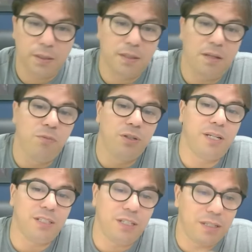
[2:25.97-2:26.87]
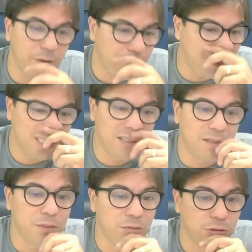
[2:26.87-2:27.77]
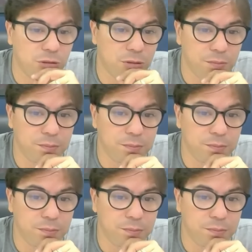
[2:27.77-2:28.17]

que muita gente está fazendo, irmãos,